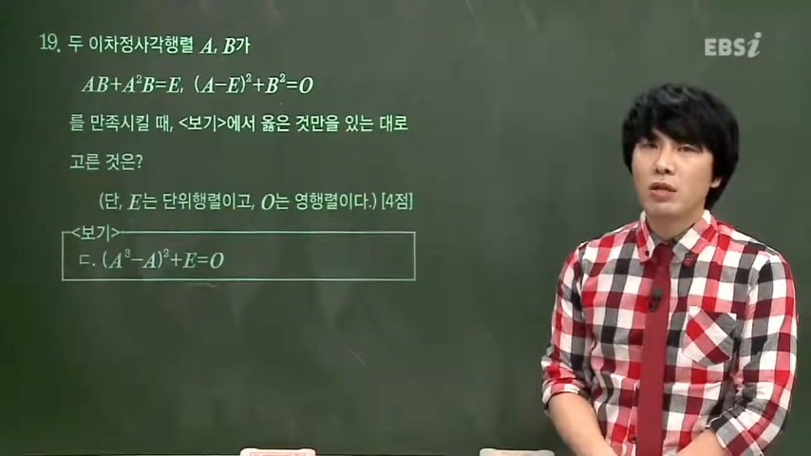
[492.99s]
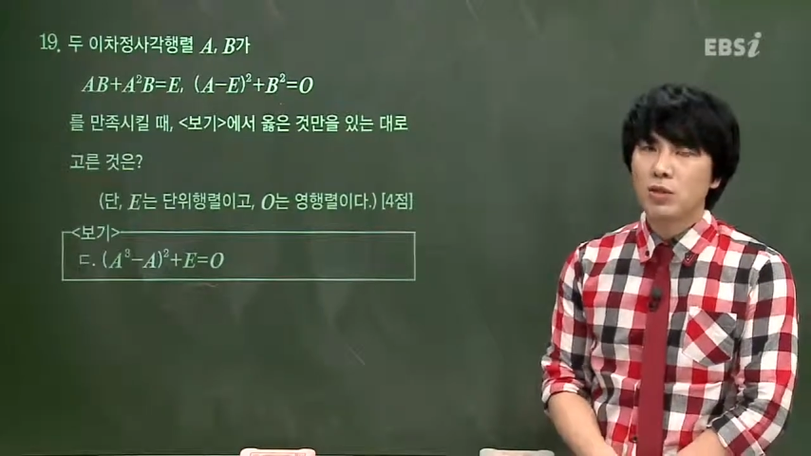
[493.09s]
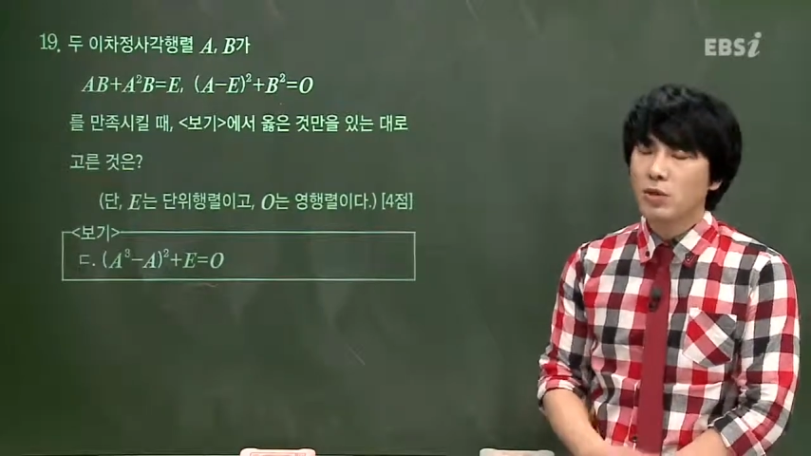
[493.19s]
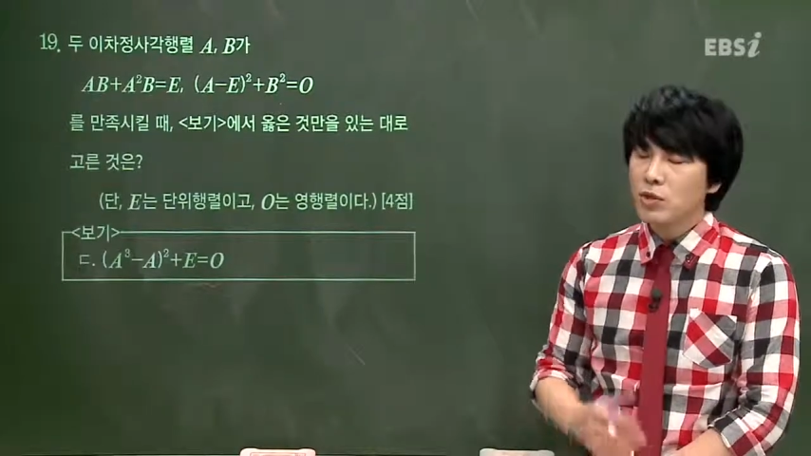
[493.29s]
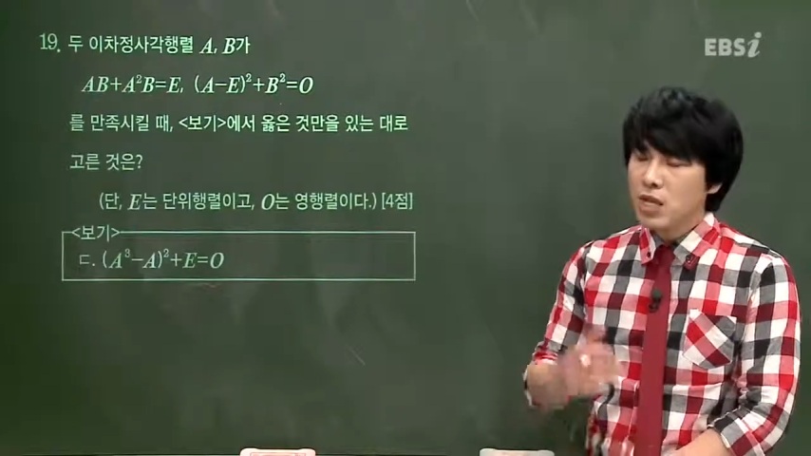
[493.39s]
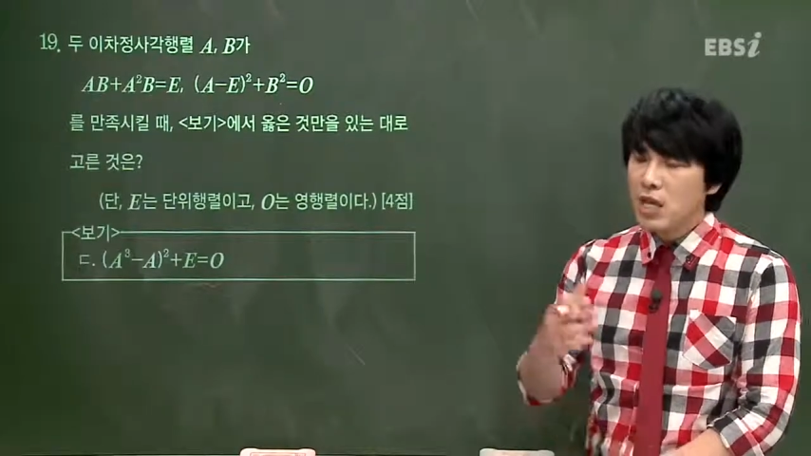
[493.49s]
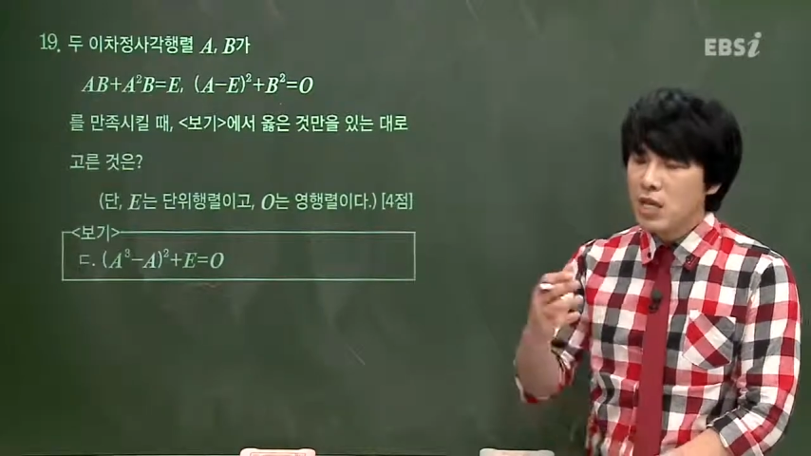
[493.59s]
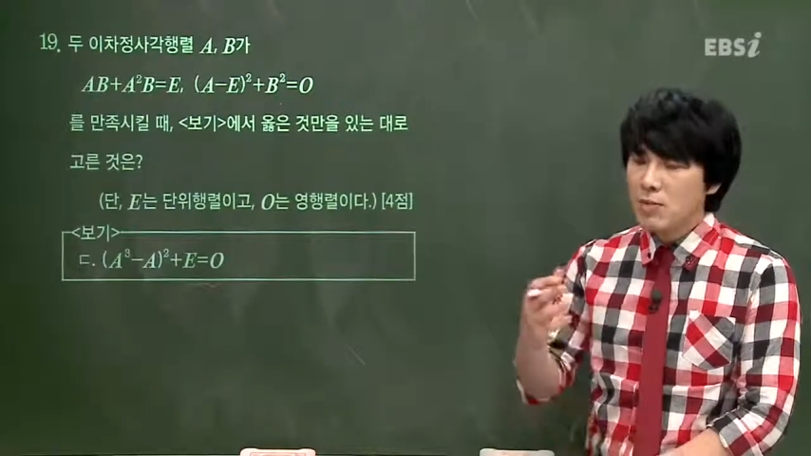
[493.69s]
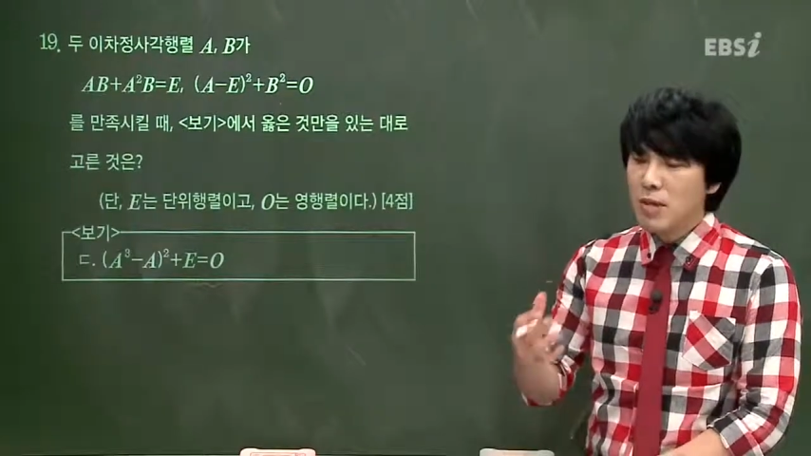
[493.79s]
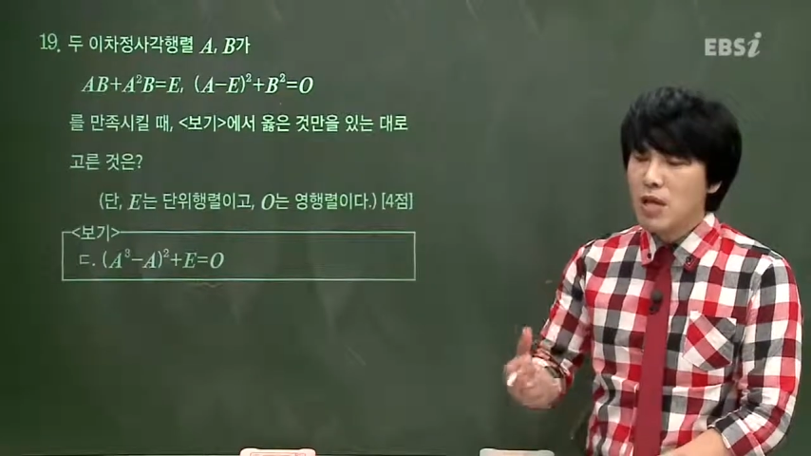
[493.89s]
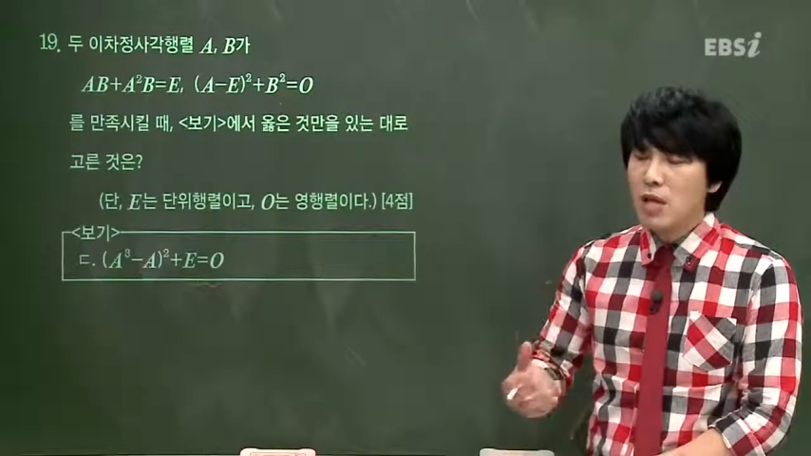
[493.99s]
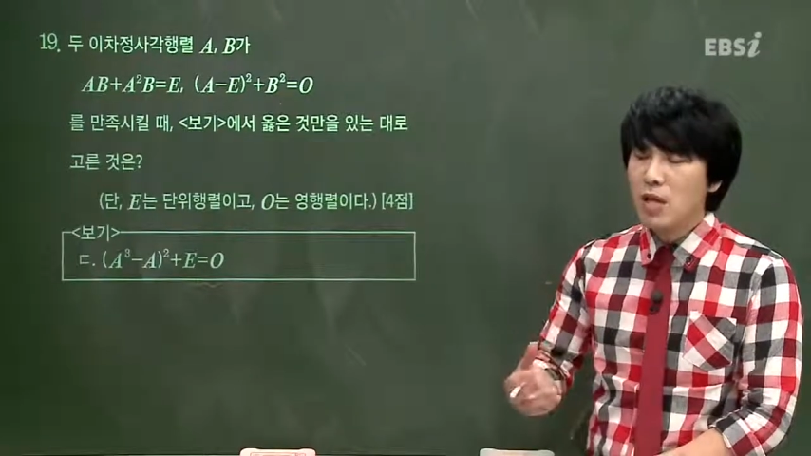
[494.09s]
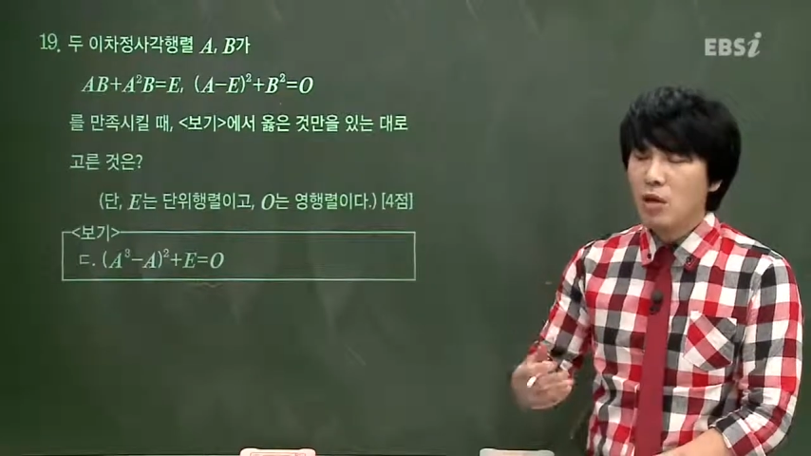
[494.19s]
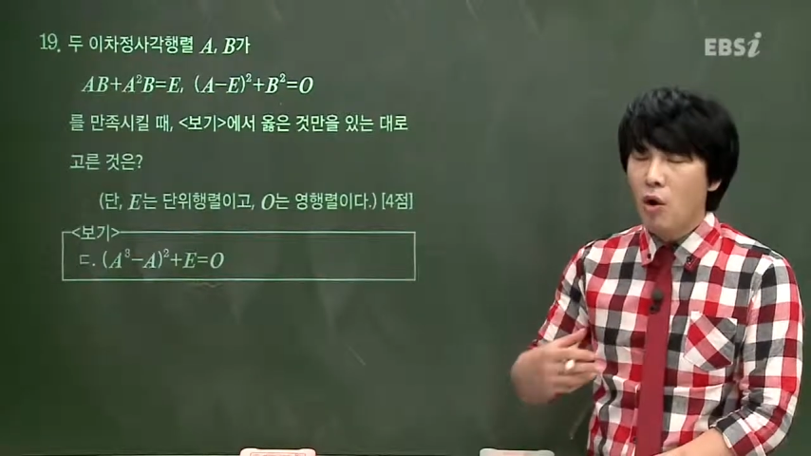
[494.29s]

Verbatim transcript: 선생님이